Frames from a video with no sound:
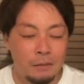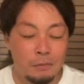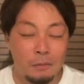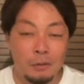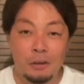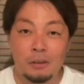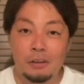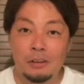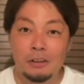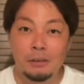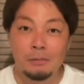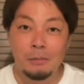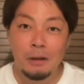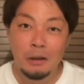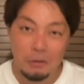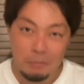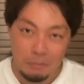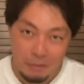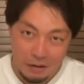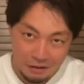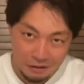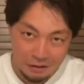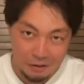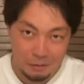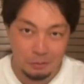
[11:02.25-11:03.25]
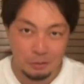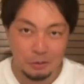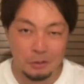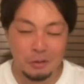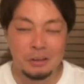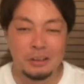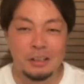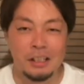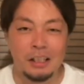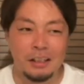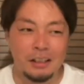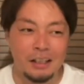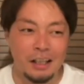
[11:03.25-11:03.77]
もう車の免許も
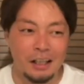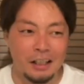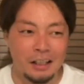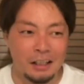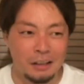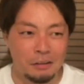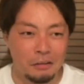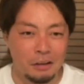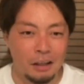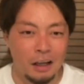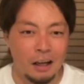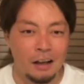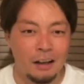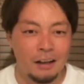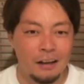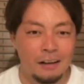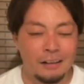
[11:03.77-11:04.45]
取っちゃったりだとか、